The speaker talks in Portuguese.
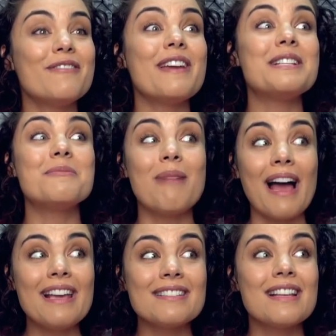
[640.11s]
fez
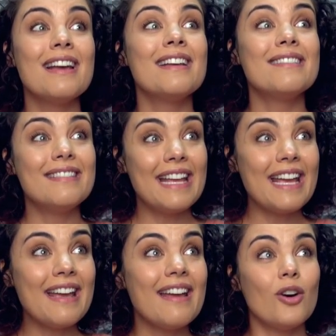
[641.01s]
mais
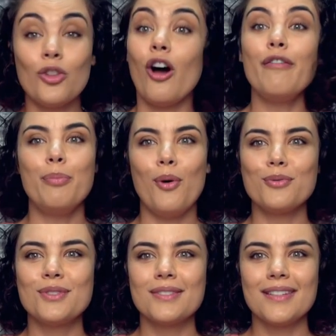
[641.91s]
de 9
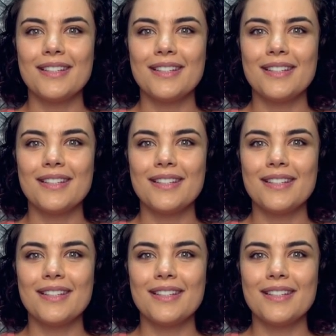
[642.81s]
pontos.